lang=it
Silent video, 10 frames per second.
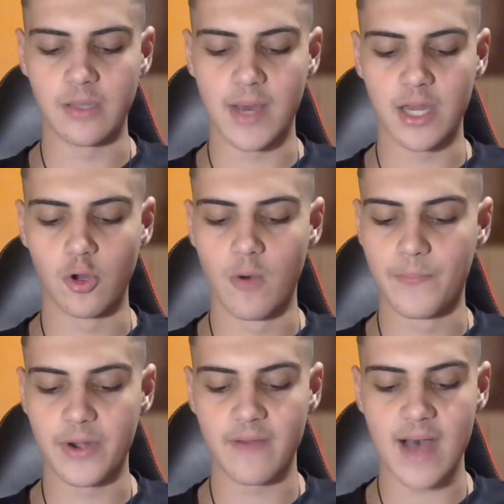ma non
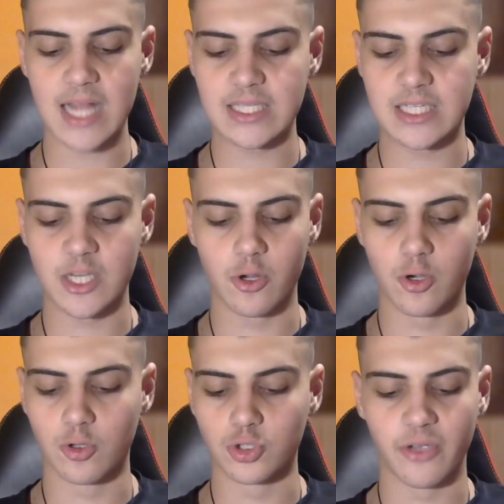prevalsero e
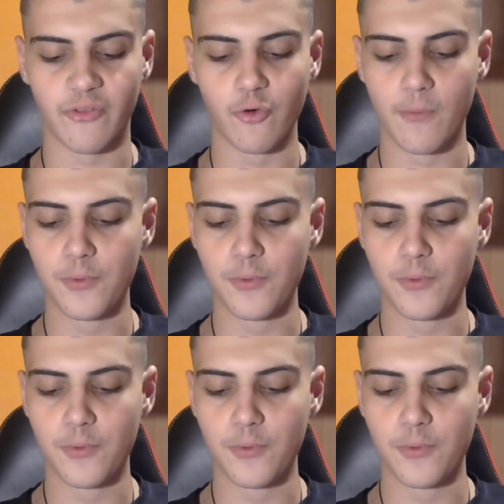non ci fu